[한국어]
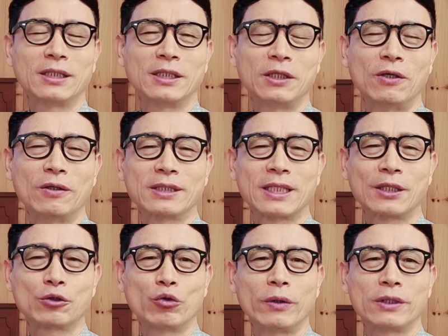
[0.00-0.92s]
이
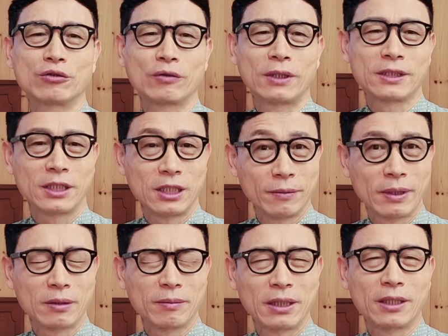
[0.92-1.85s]
영상 조회수가
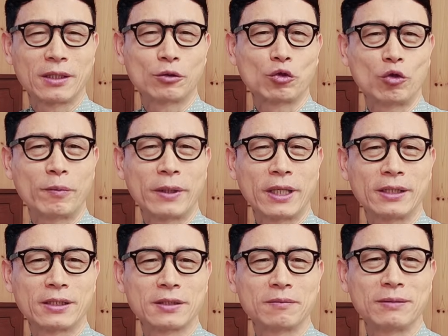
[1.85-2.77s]
700만 회를
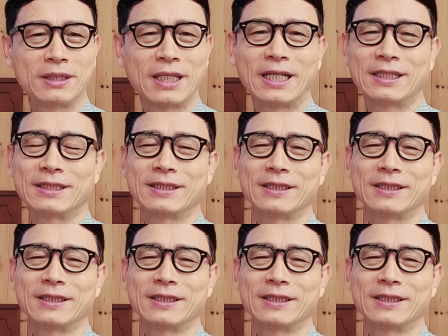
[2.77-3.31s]
돌파했습니다.